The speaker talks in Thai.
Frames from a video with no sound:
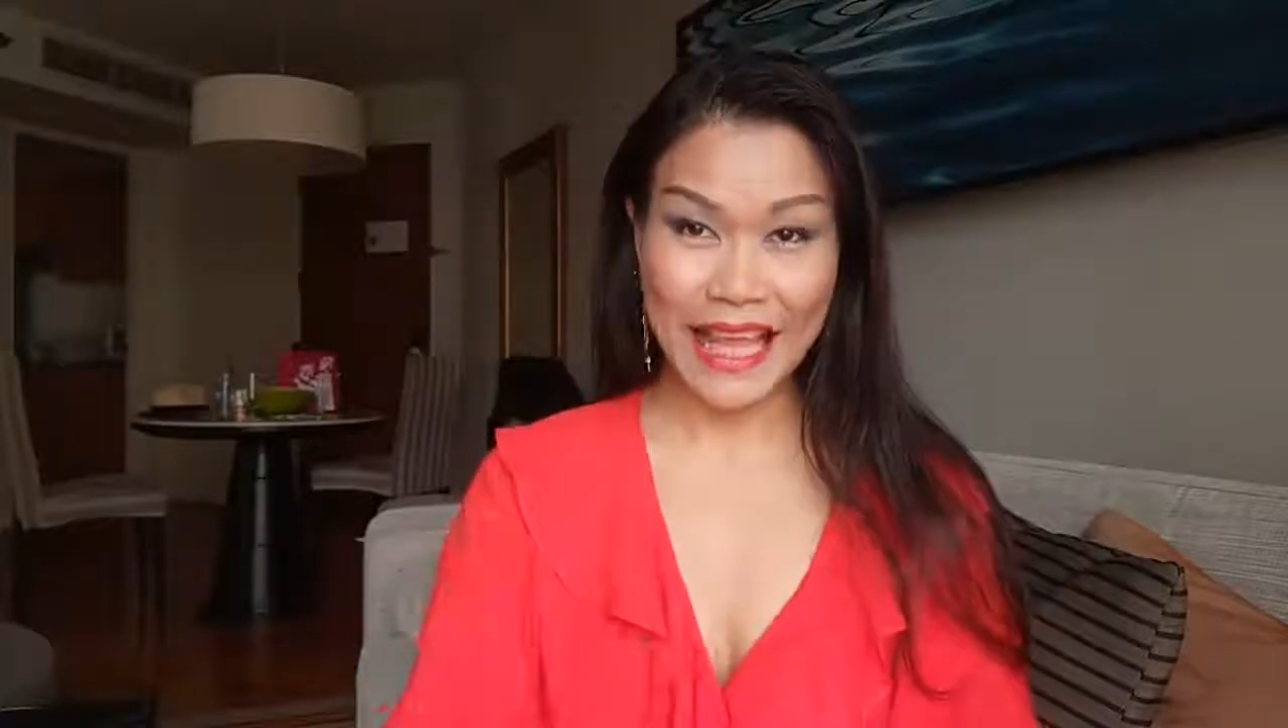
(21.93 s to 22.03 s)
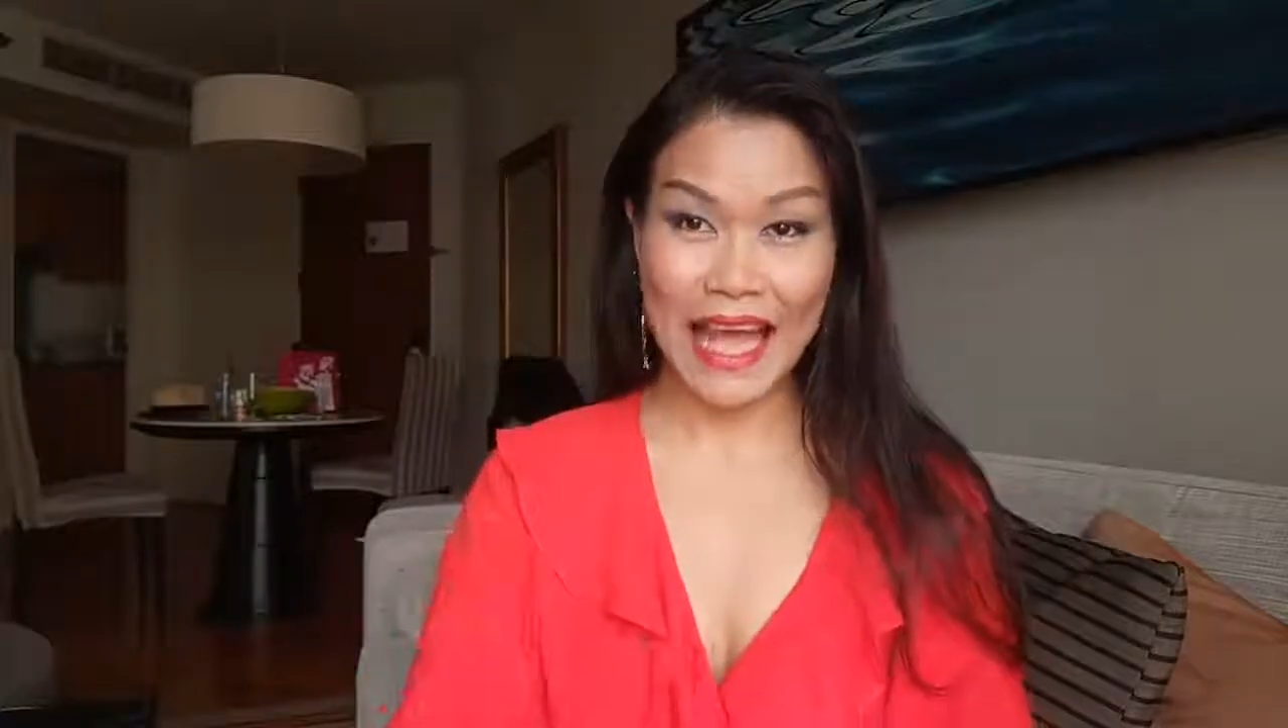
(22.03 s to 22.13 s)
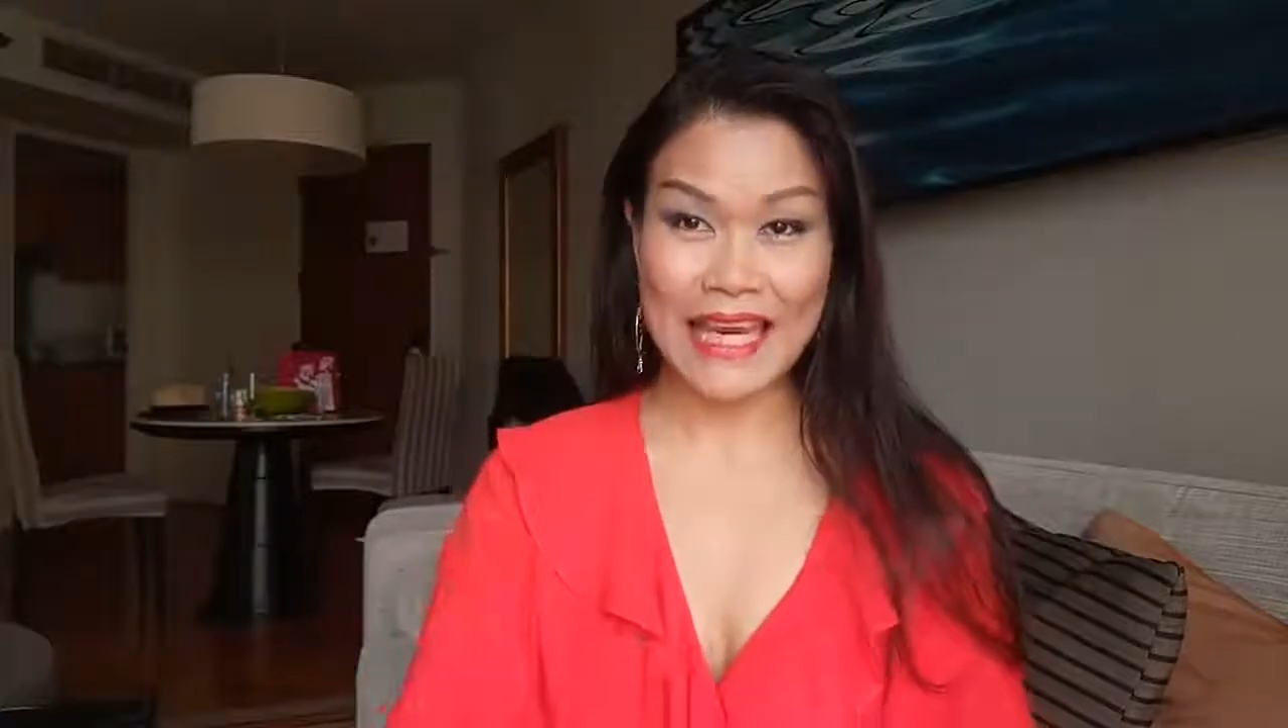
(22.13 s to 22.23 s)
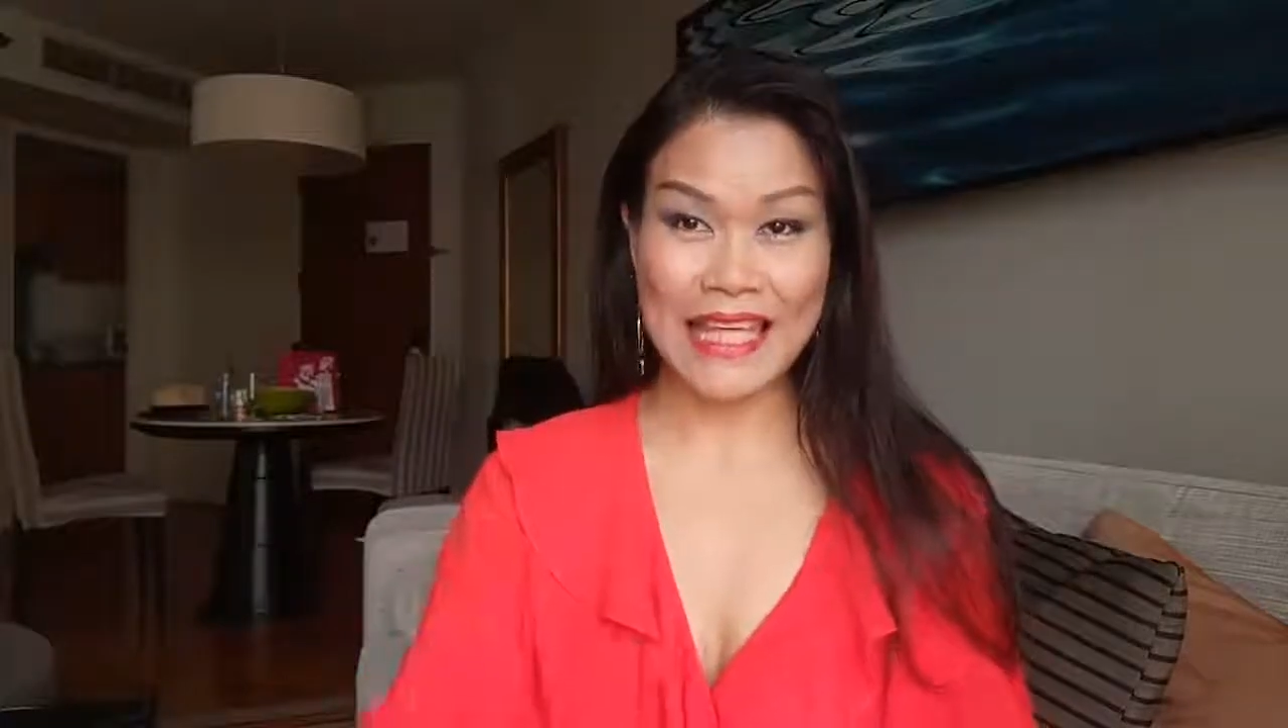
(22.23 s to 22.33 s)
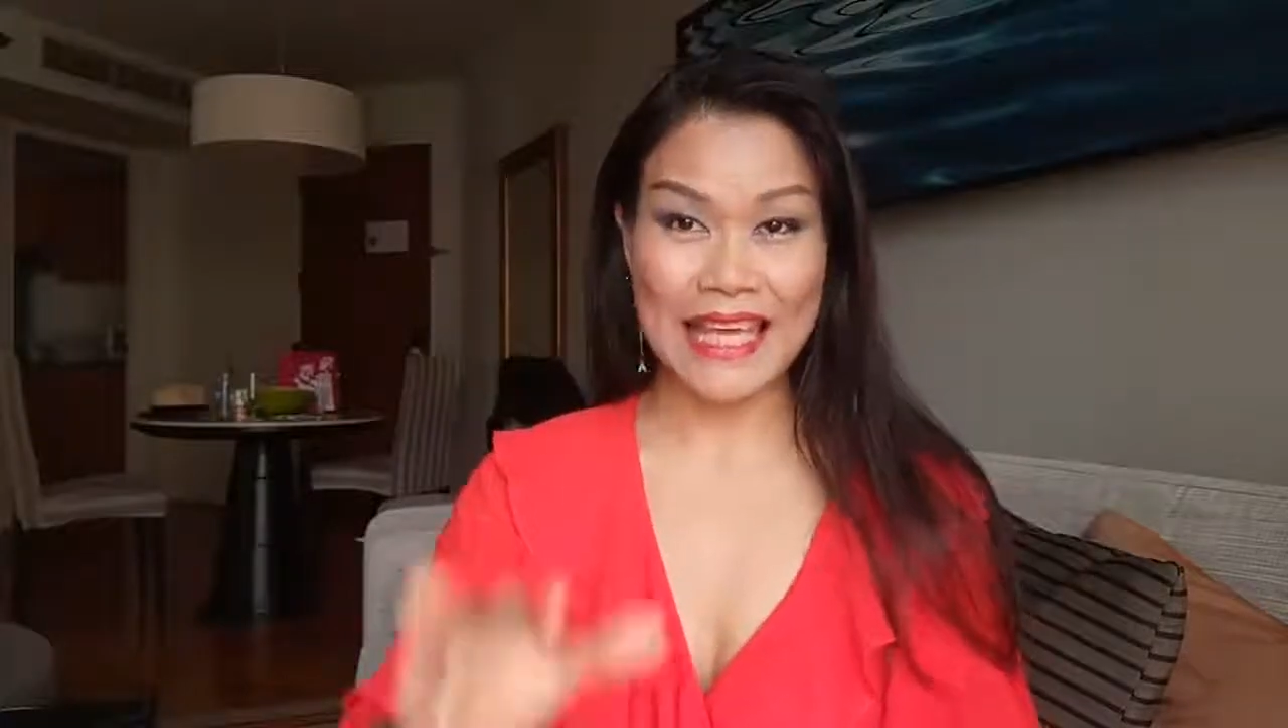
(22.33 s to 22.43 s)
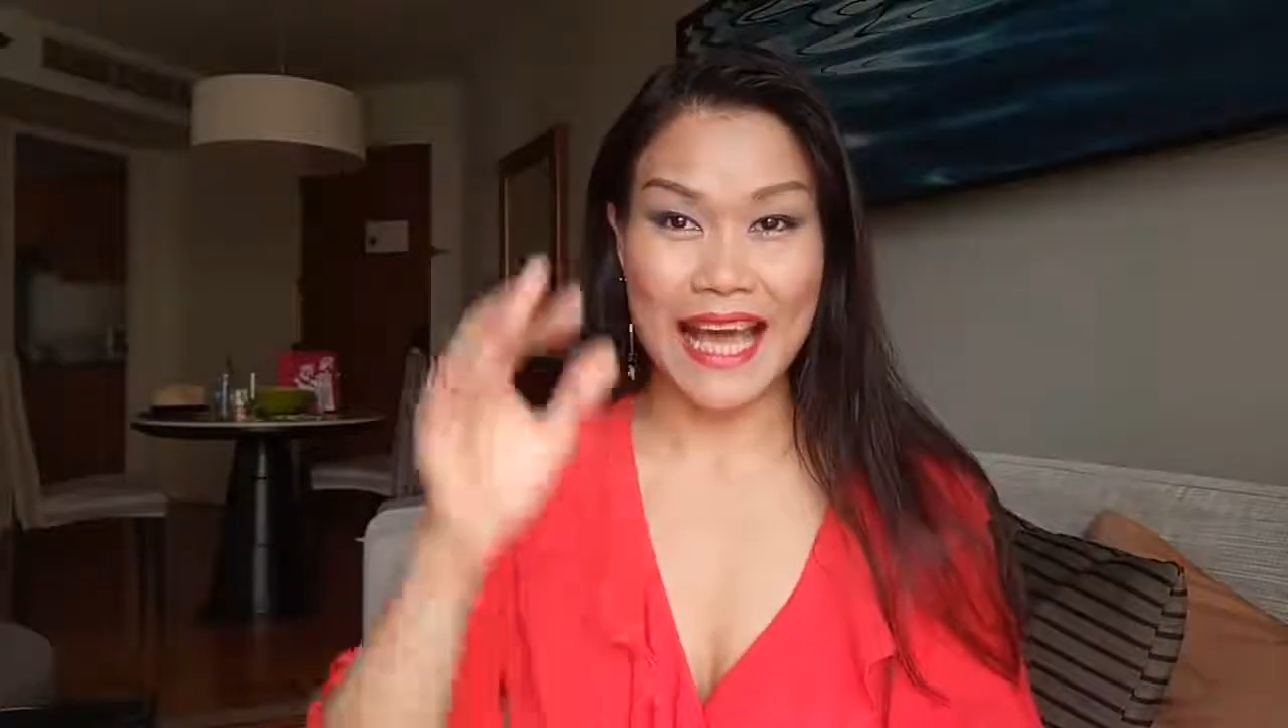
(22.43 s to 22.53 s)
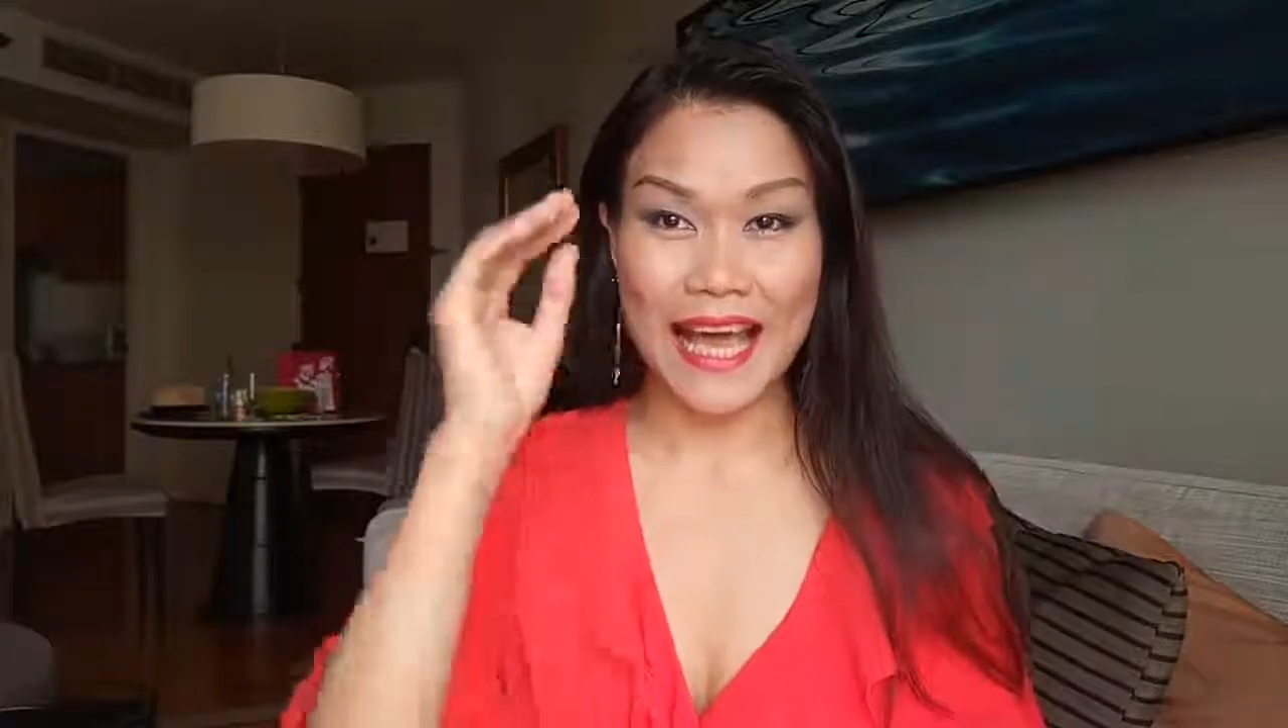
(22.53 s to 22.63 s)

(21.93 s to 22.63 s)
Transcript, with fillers: ท่านี้